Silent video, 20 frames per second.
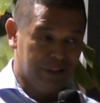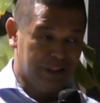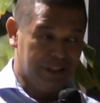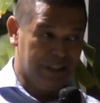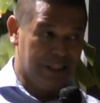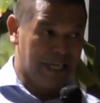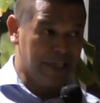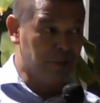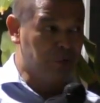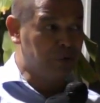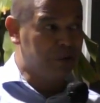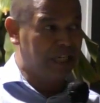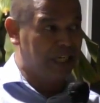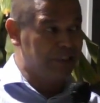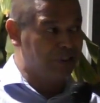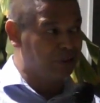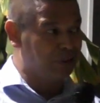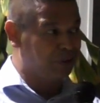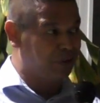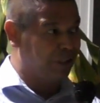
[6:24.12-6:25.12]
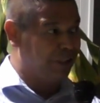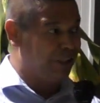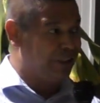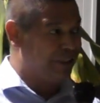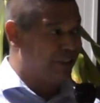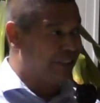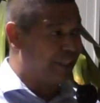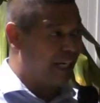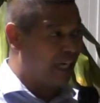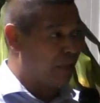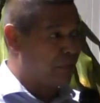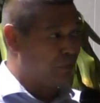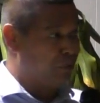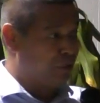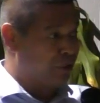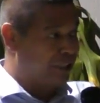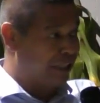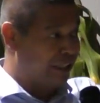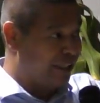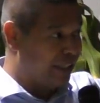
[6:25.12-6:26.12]
Y hay un canto que dice que
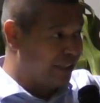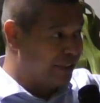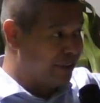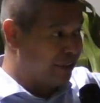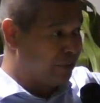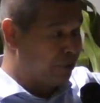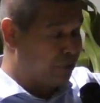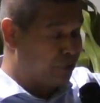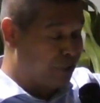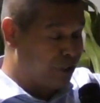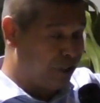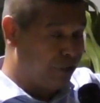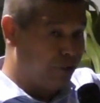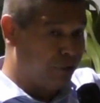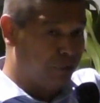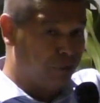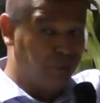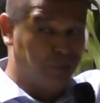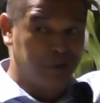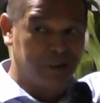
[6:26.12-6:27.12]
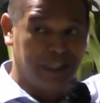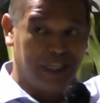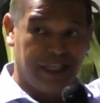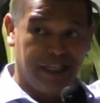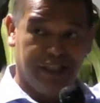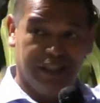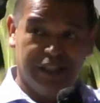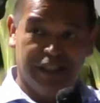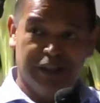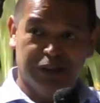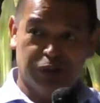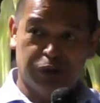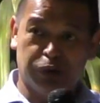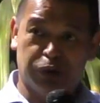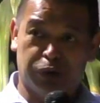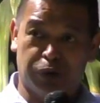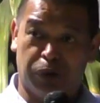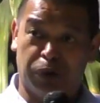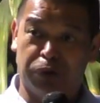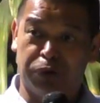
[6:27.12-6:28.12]
árbol que nace torcido nunca su
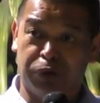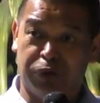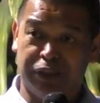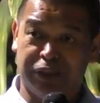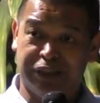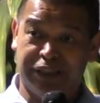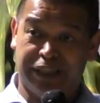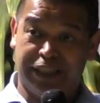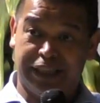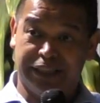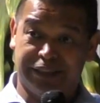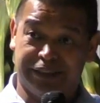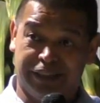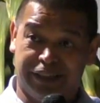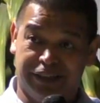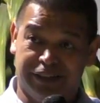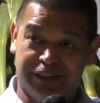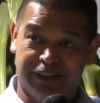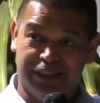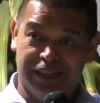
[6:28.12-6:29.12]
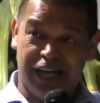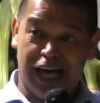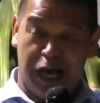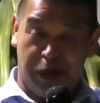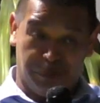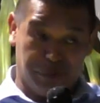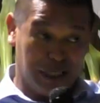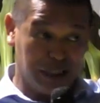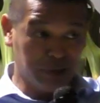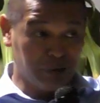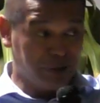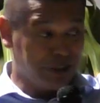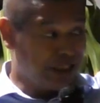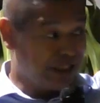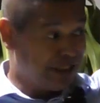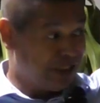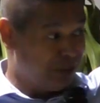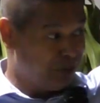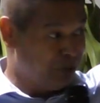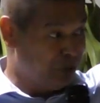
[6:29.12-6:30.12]
tronco endereza, hablando allá
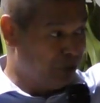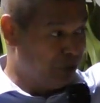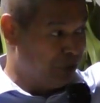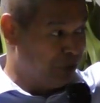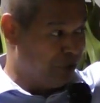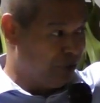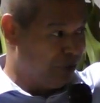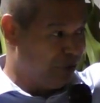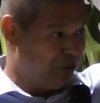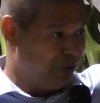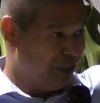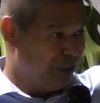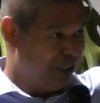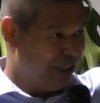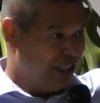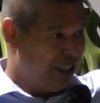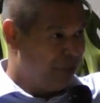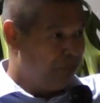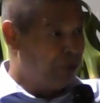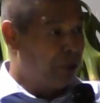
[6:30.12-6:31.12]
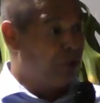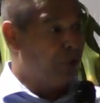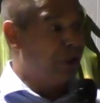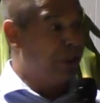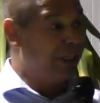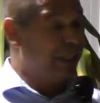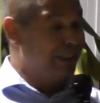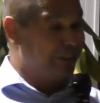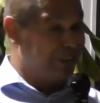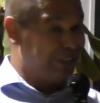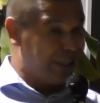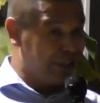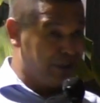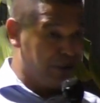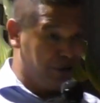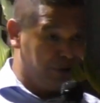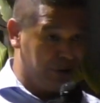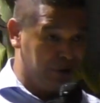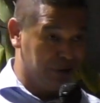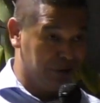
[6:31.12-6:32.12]
en el mundo. Pero en el
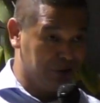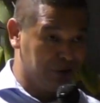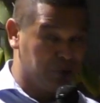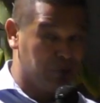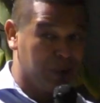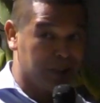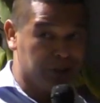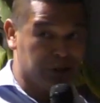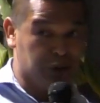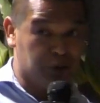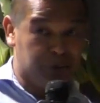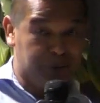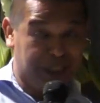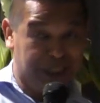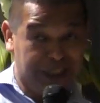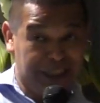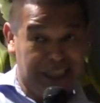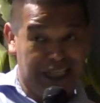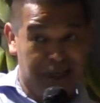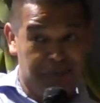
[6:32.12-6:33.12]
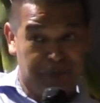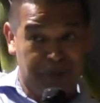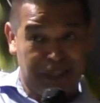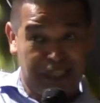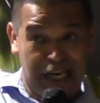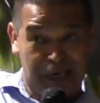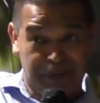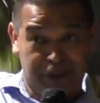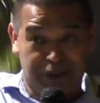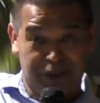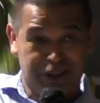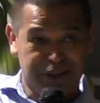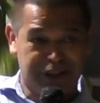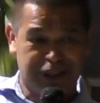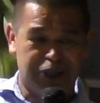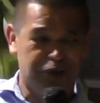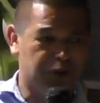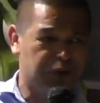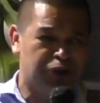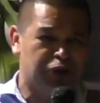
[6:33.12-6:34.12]
Señor, cuando viene la palabra del
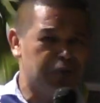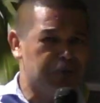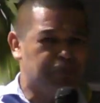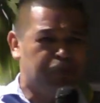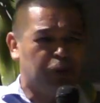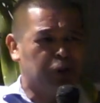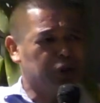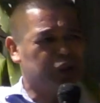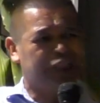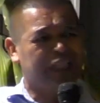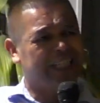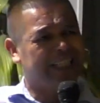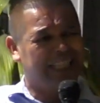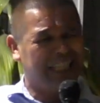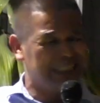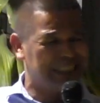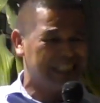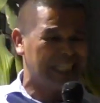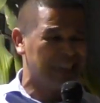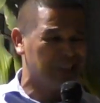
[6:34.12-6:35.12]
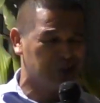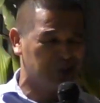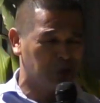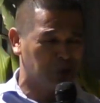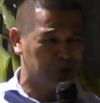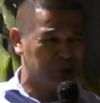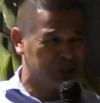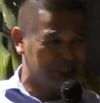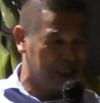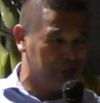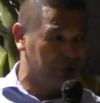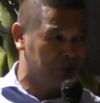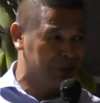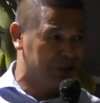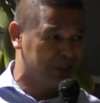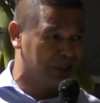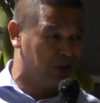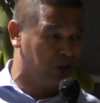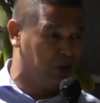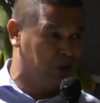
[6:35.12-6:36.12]
Señor, no importa qué tan torcido
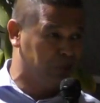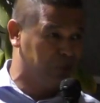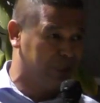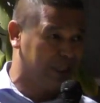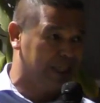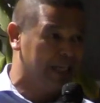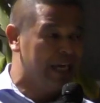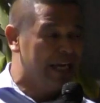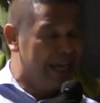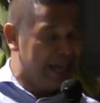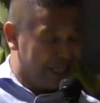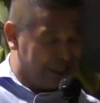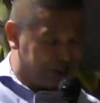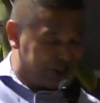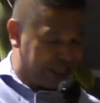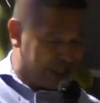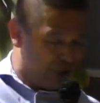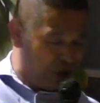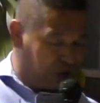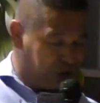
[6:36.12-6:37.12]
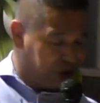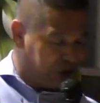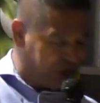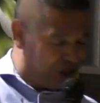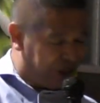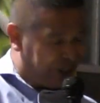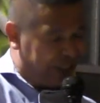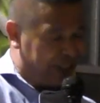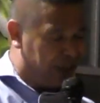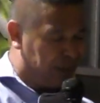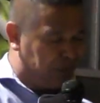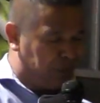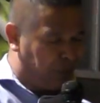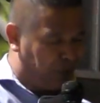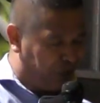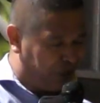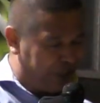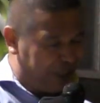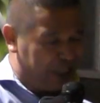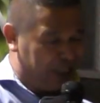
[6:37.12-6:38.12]
esté el hombre, el Señor tiene
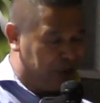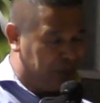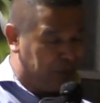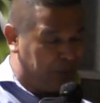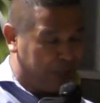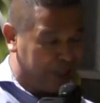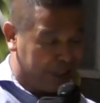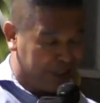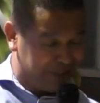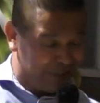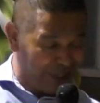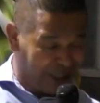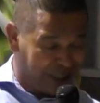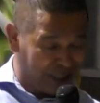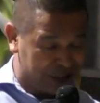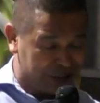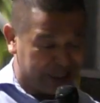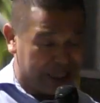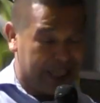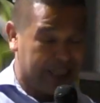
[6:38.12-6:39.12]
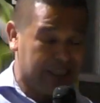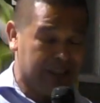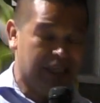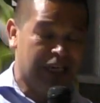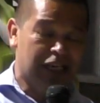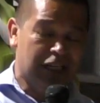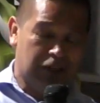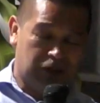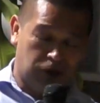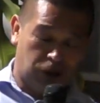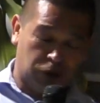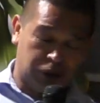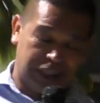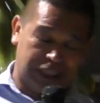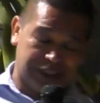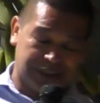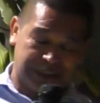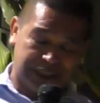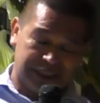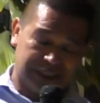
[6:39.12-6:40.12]
poder para enderezar lo
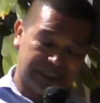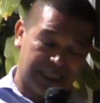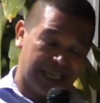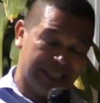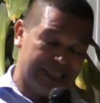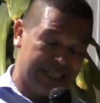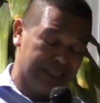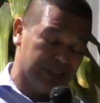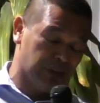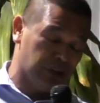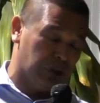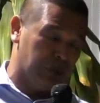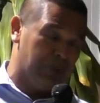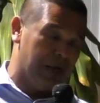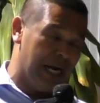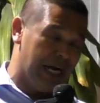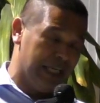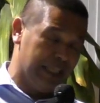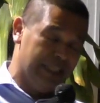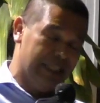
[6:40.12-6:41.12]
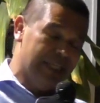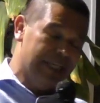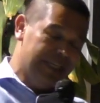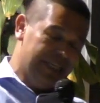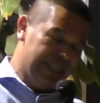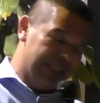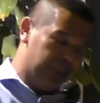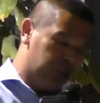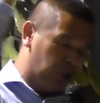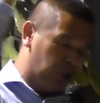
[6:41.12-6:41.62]
que se está yendo mal y